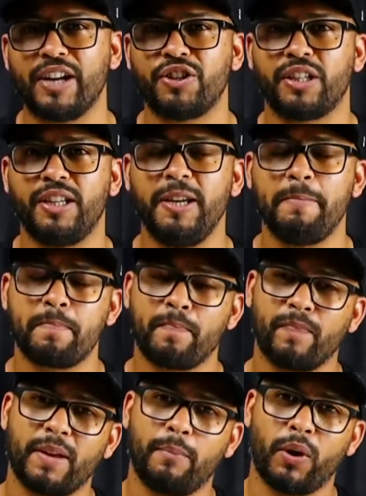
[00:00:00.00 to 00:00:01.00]
aqui,
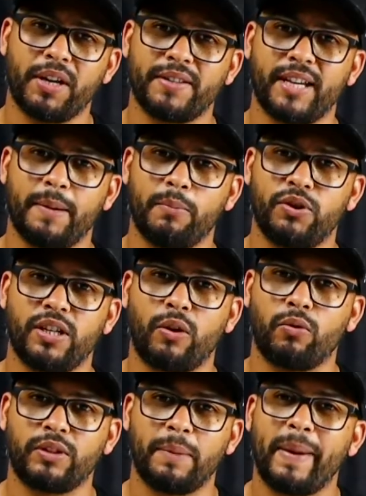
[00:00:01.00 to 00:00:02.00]
por exemplo, se
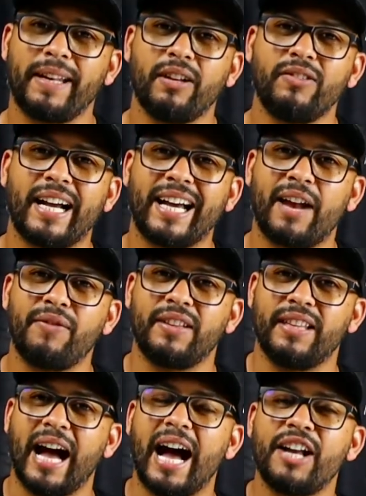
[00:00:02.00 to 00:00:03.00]
dependendo da
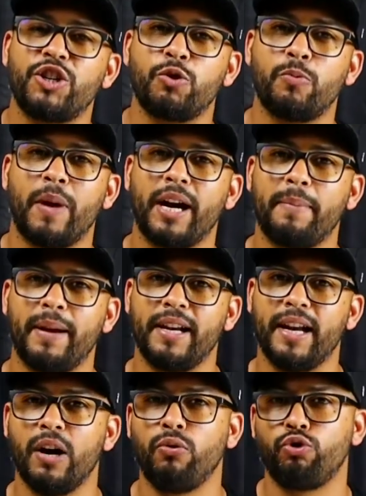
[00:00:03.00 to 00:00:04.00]
gravidade de uma
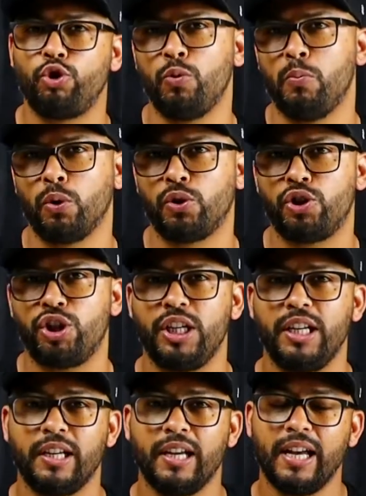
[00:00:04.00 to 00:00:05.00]
rebelião, de um
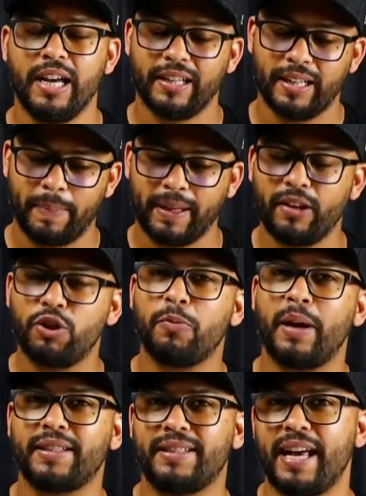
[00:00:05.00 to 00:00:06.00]
motim, dependendo de uma
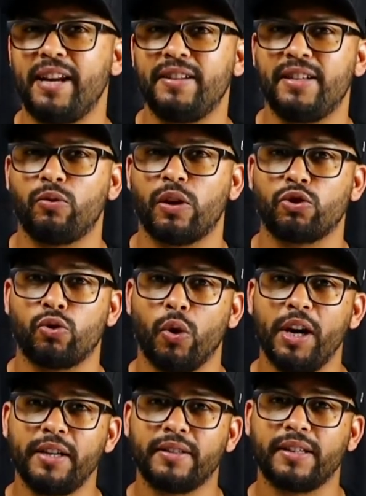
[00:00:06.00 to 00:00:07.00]
série de
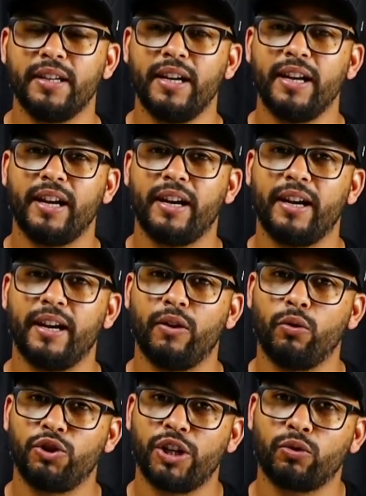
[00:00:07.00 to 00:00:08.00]
situações, é, o
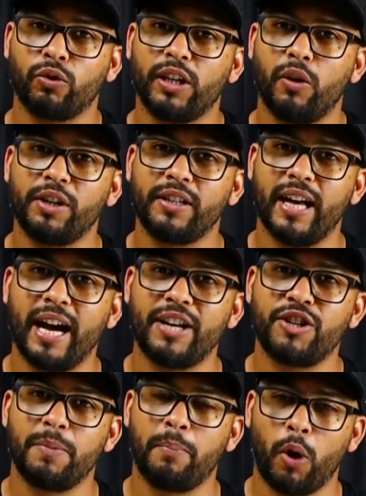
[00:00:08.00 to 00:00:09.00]
diretor da unidade
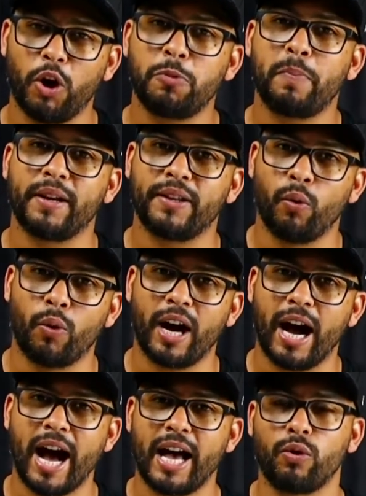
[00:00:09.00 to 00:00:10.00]
ele pode perder o
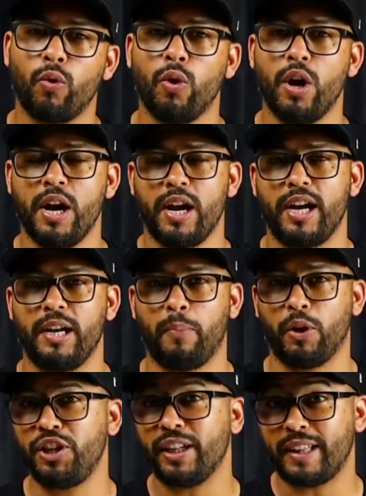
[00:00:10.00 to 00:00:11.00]
cargo, ele
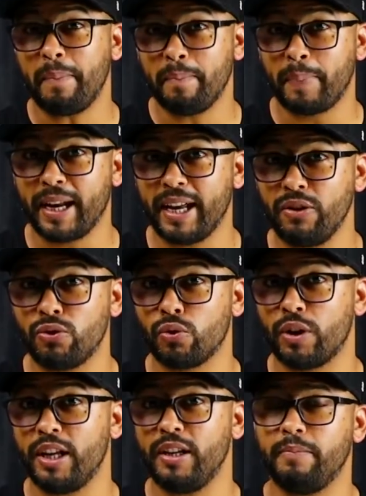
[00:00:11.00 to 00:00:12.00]
pode ir até preso,
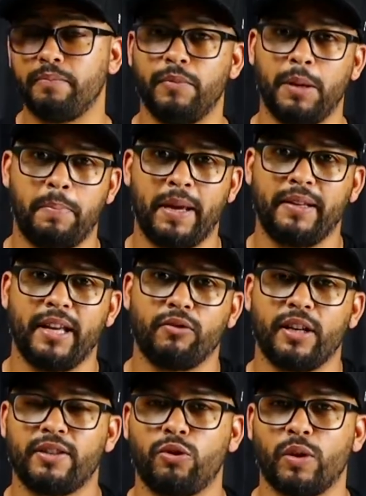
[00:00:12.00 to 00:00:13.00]
né? Dependendo da
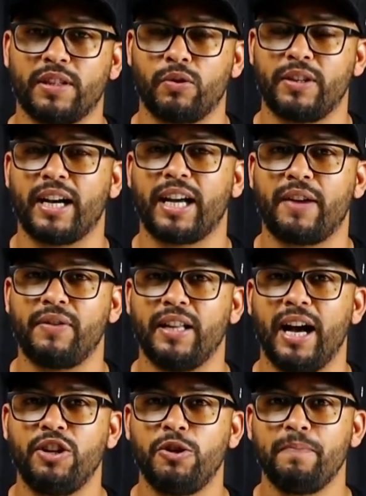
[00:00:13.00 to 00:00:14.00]
situação e da
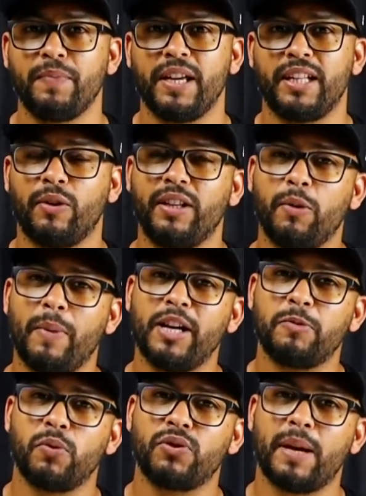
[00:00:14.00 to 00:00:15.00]
gravidade. Então ele tem uma
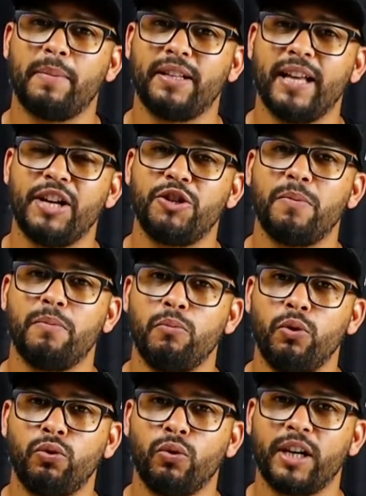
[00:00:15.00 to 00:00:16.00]
responsabilidade
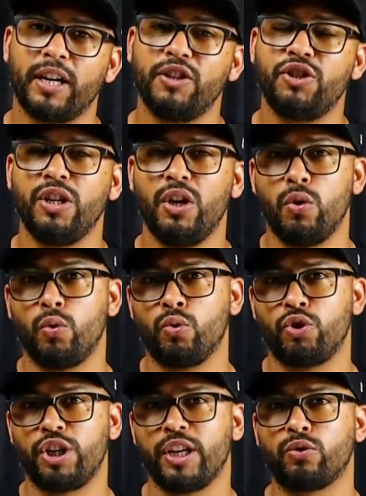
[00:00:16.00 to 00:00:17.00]
muito grande, o
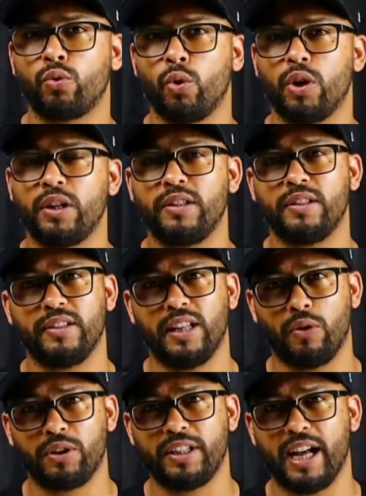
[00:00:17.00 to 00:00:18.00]
diretor da
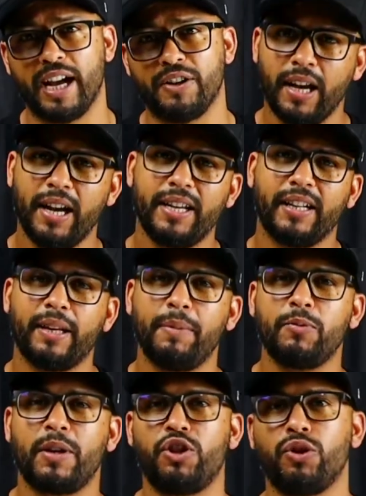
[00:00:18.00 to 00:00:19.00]
unidade. E até mesmo
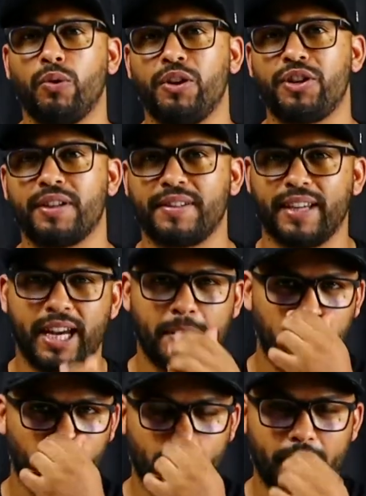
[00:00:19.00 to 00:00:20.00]
a título de
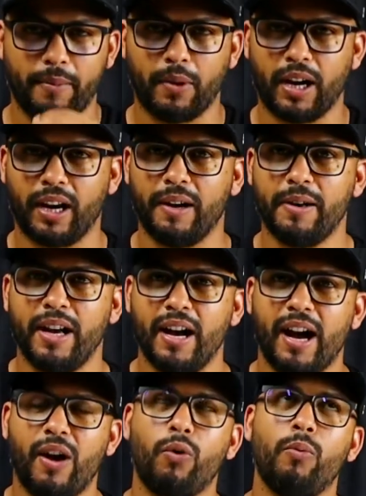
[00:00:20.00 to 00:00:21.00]
exemplo, né,
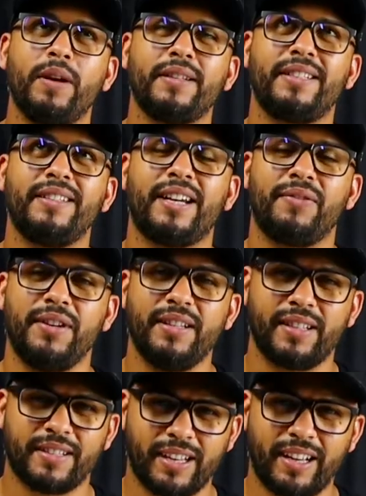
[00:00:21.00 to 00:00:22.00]
algumas
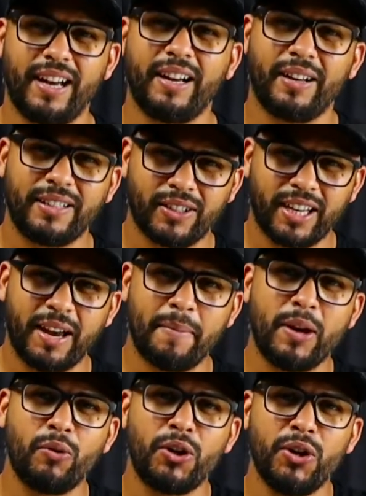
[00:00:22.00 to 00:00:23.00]
entrevistas, é, é, isso aqui é
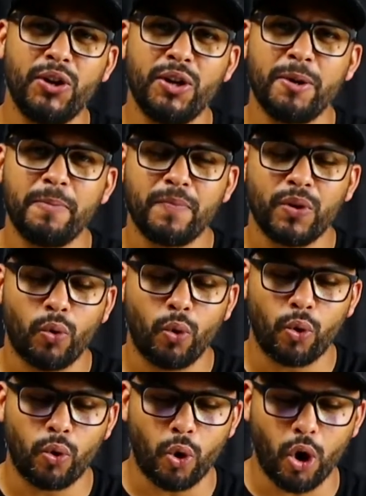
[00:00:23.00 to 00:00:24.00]
meio que
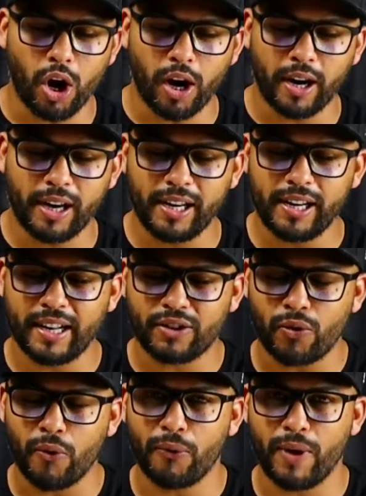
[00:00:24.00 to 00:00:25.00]
ocorre nas
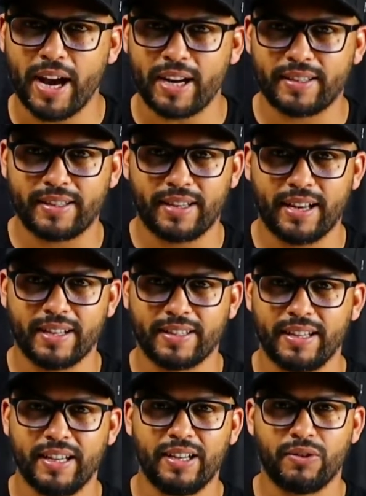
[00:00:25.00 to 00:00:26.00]
conversas
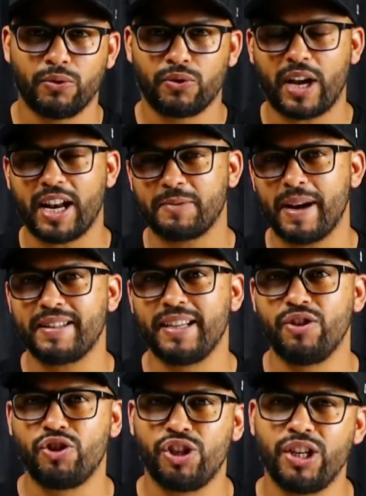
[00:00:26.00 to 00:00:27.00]
dos caras mais
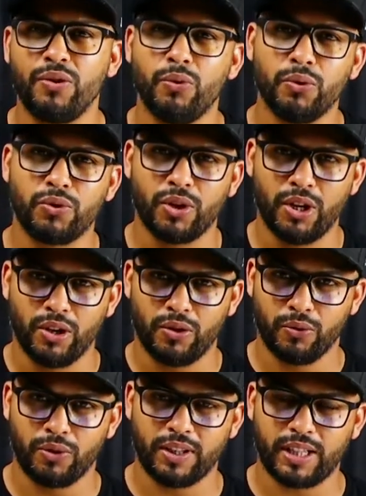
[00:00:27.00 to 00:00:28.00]
antigos do
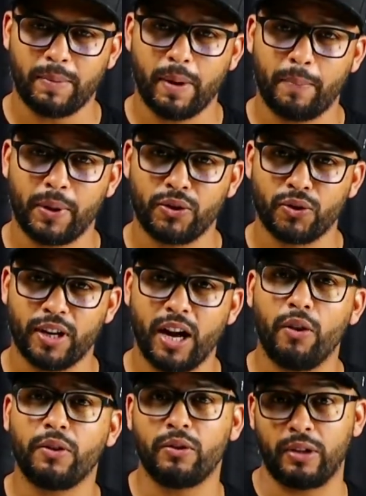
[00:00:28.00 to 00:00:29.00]
sistema prisional,
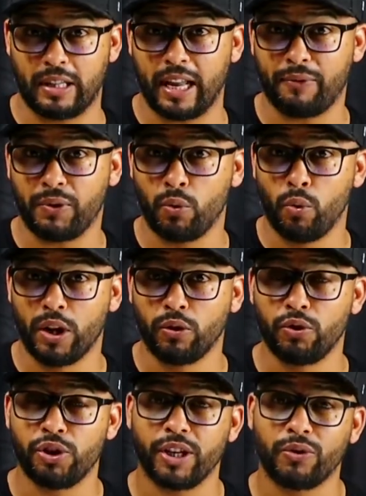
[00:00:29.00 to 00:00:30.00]
na figura do
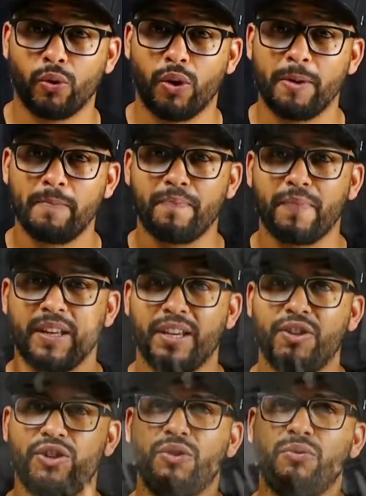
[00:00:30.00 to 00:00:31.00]
diretor, que tinha um